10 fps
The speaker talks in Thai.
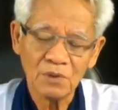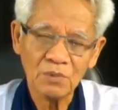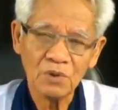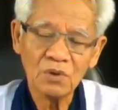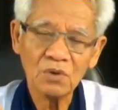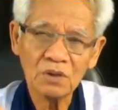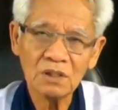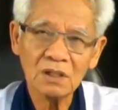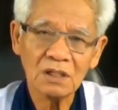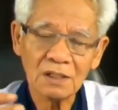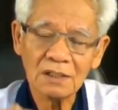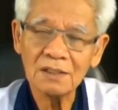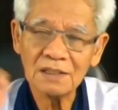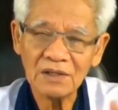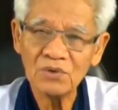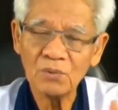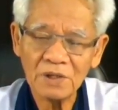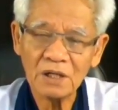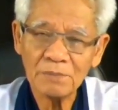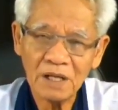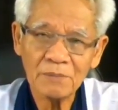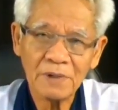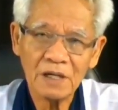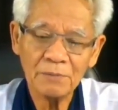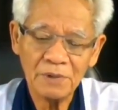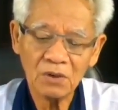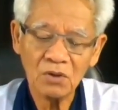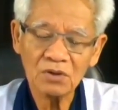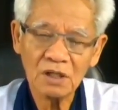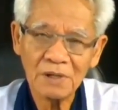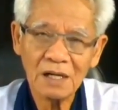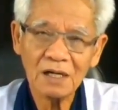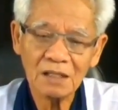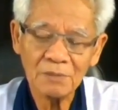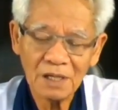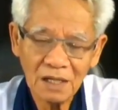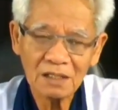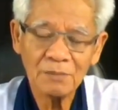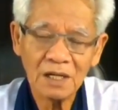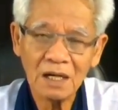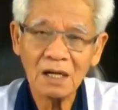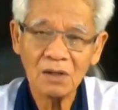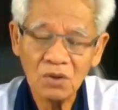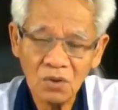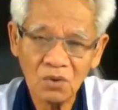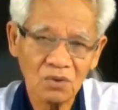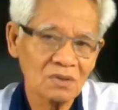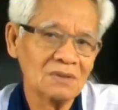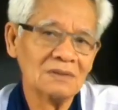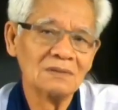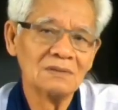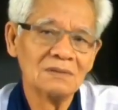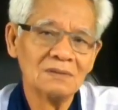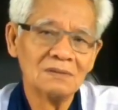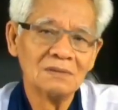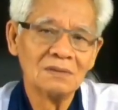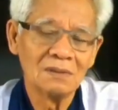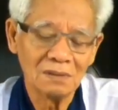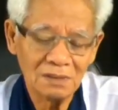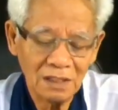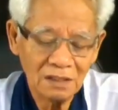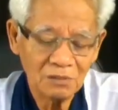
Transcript: บริบทของโลกนั่นคือ เกิดขึ้นตั้งอยู่เปลี่ยนแปลงไปเป็นของธรรมดาธรรมดาธรรมดาโลก หรือใน